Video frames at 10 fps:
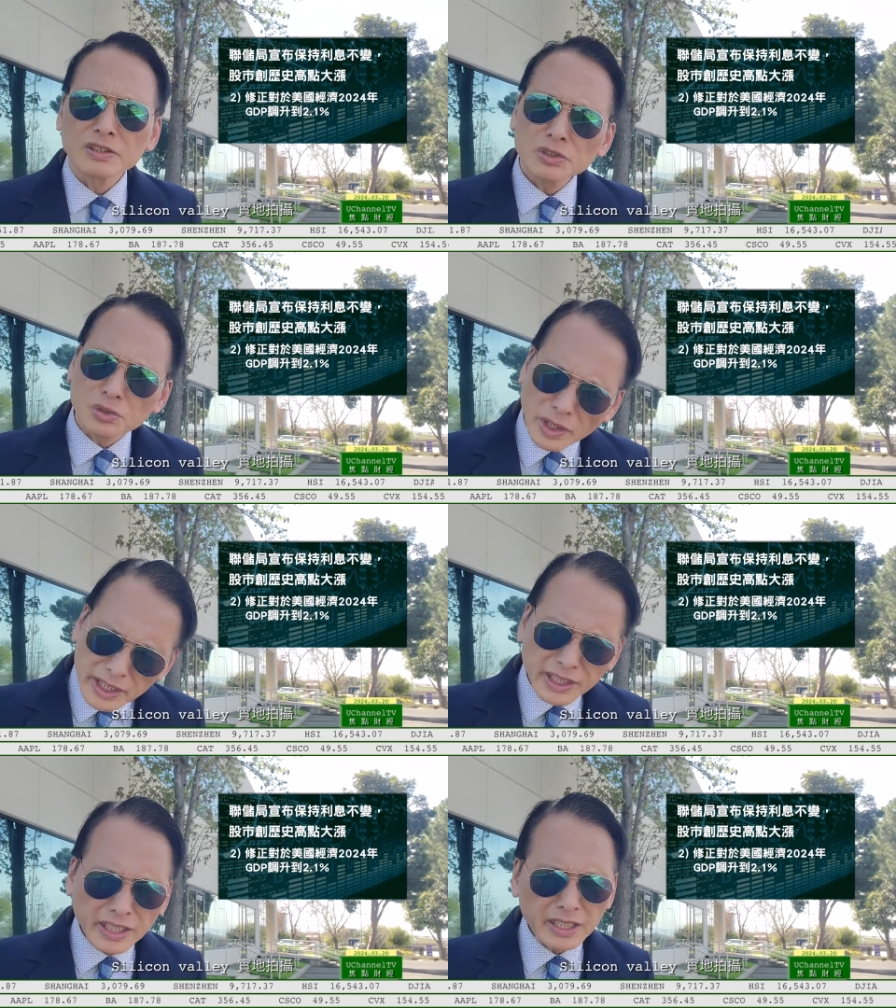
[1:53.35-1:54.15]
所
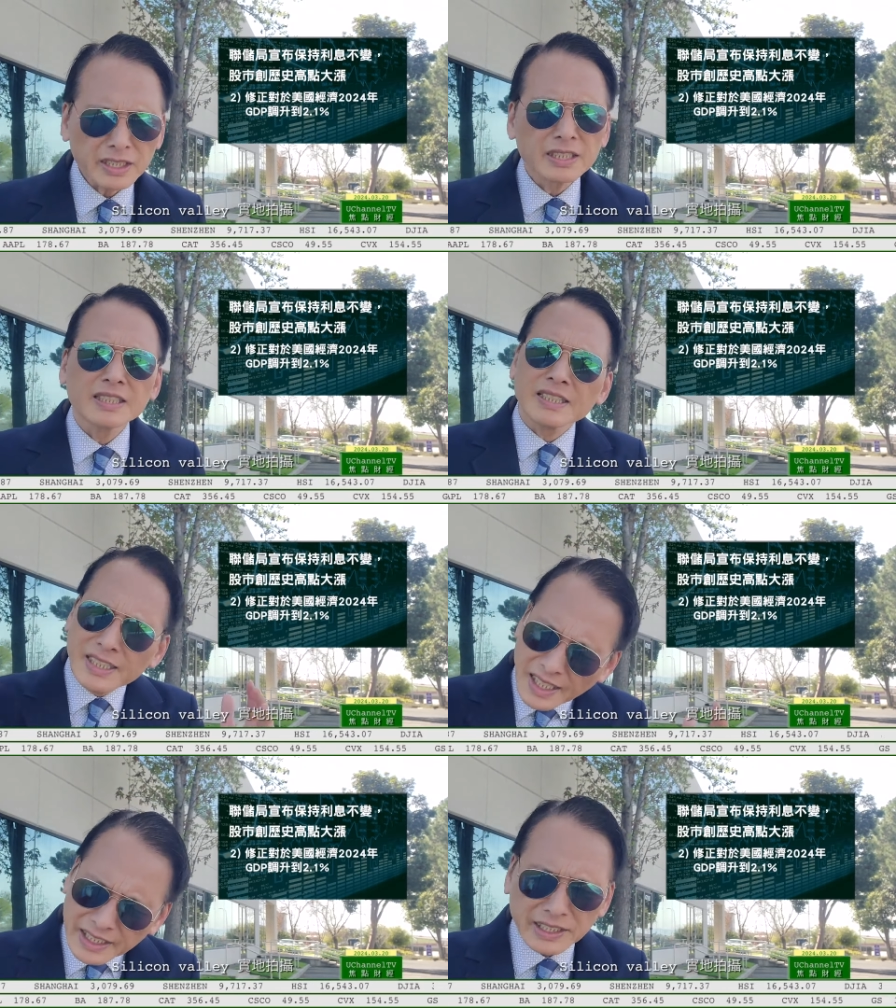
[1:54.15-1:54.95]
以
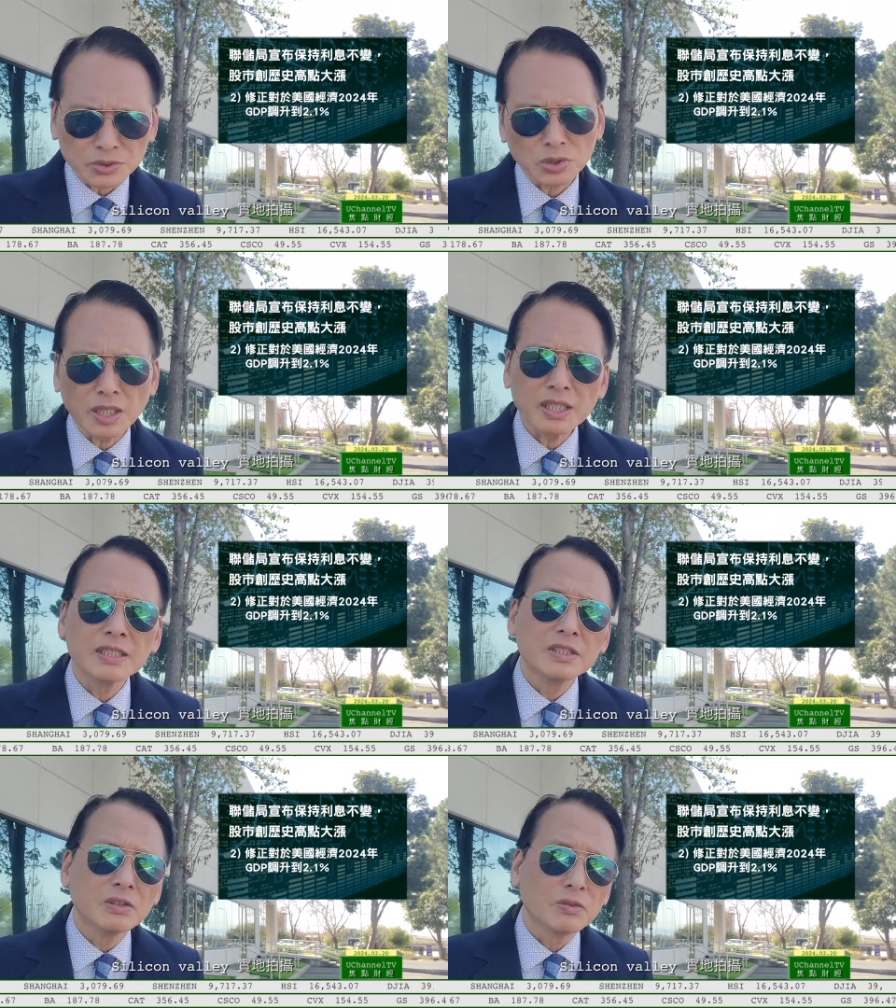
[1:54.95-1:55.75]
可以说
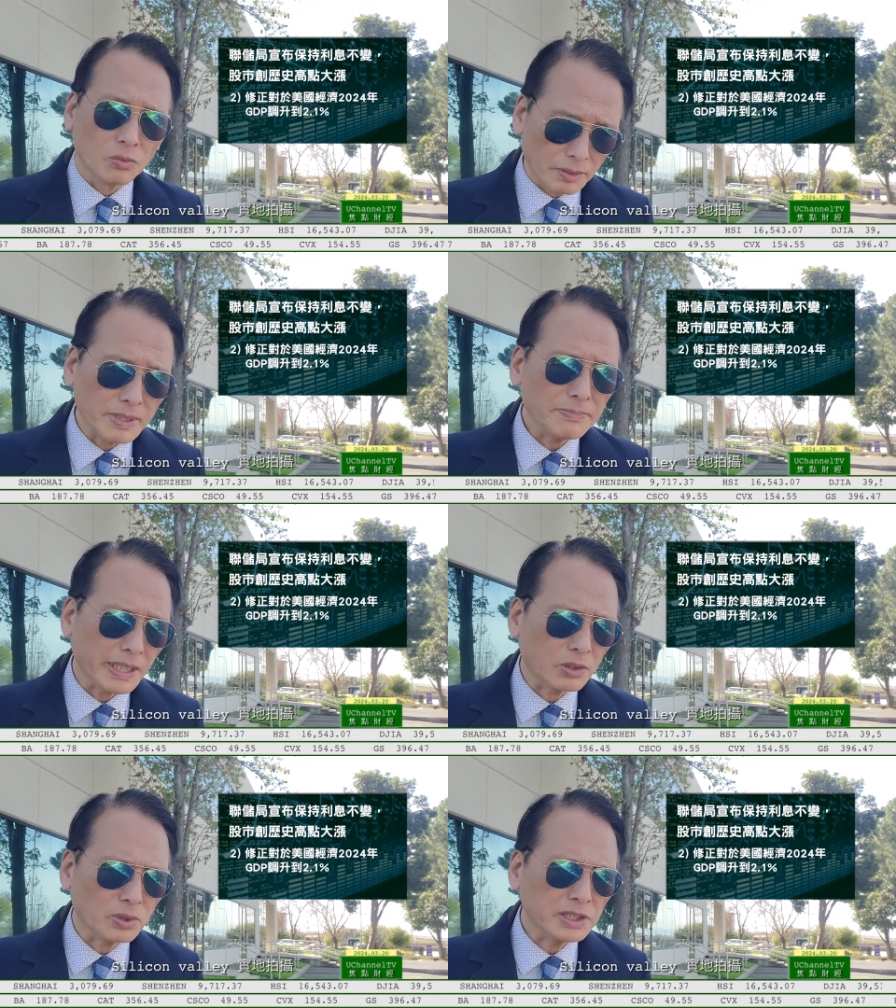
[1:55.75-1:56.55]
我们
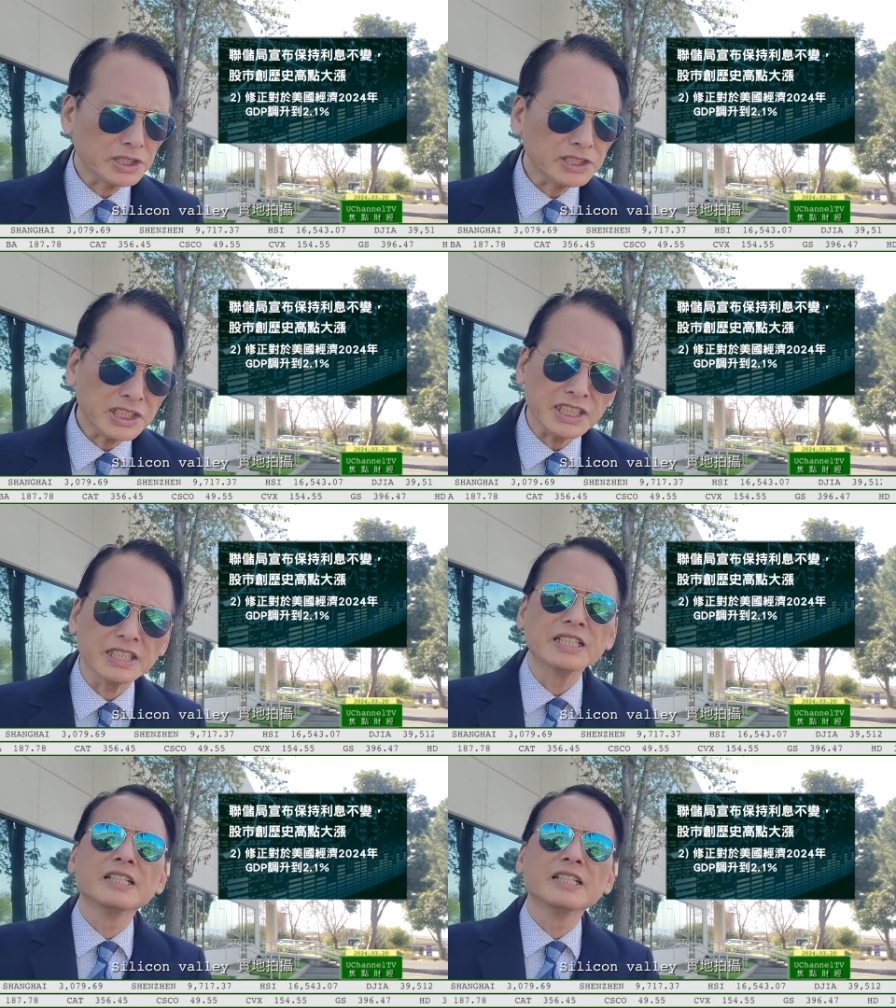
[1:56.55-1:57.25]
美国的经济